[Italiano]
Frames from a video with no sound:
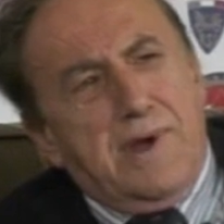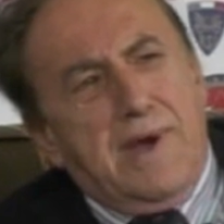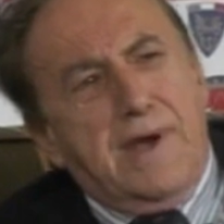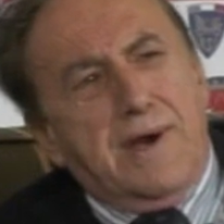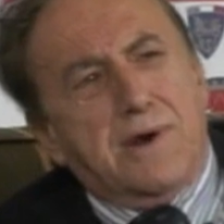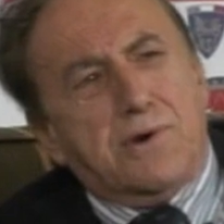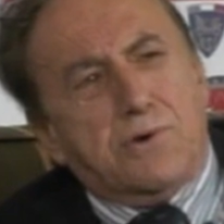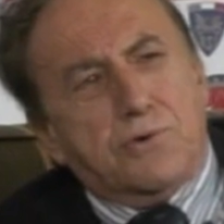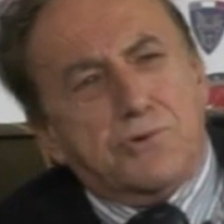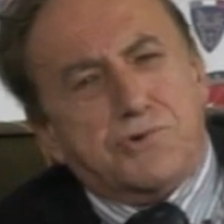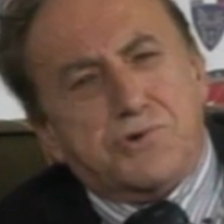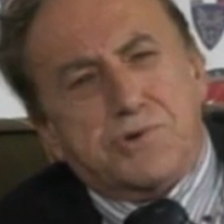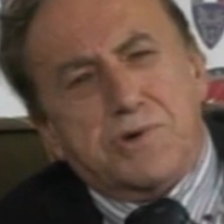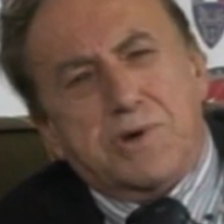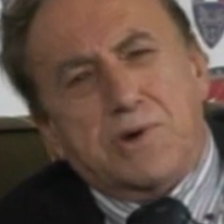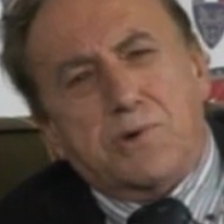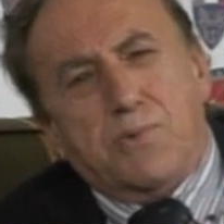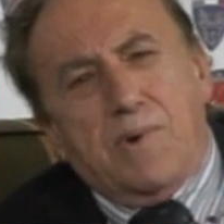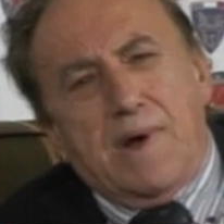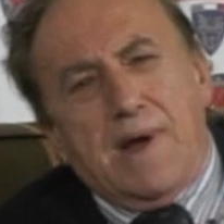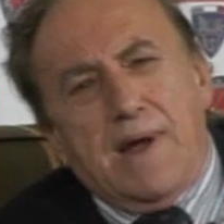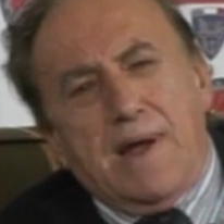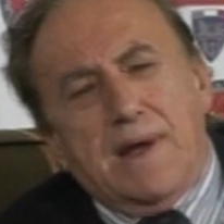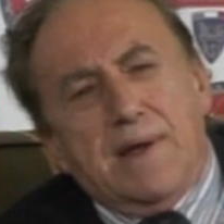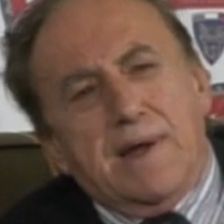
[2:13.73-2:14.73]
eccoci
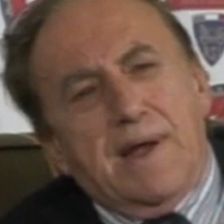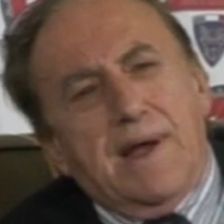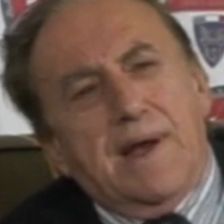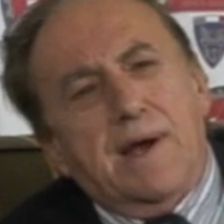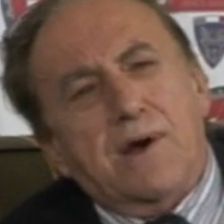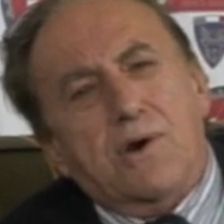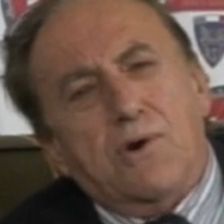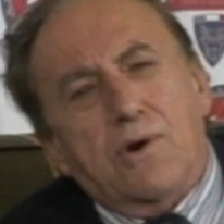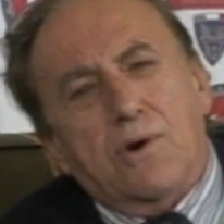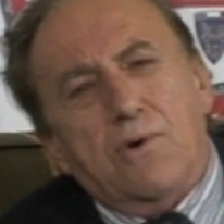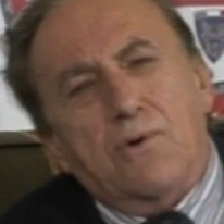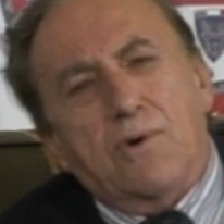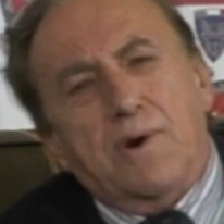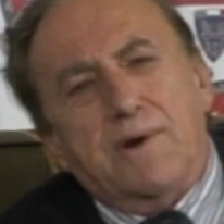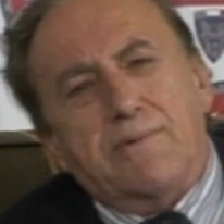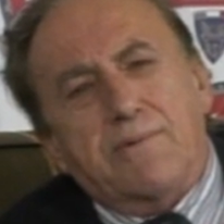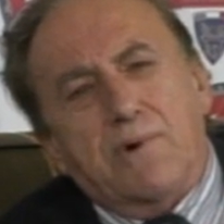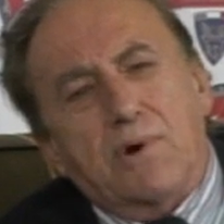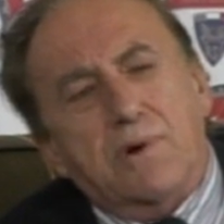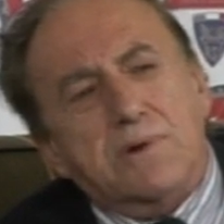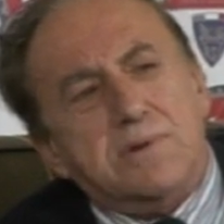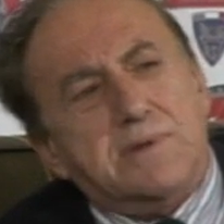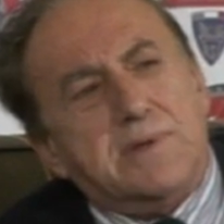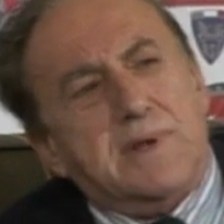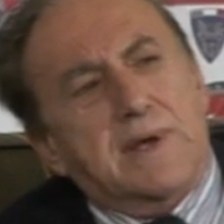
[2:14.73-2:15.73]
qua ancora una
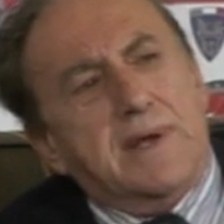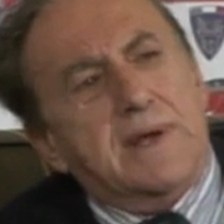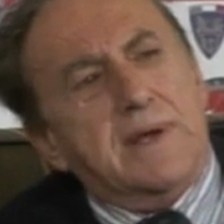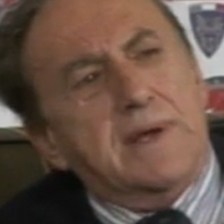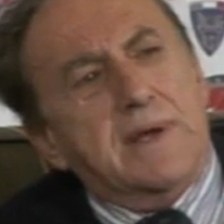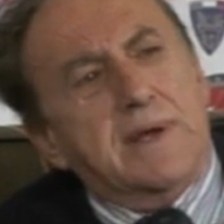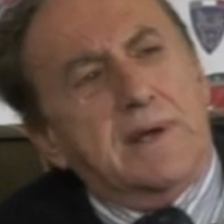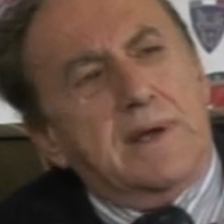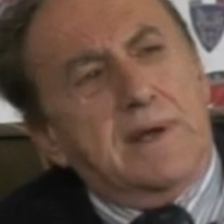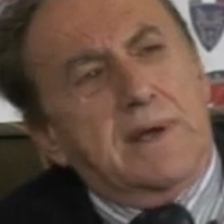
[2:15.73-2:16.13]
volta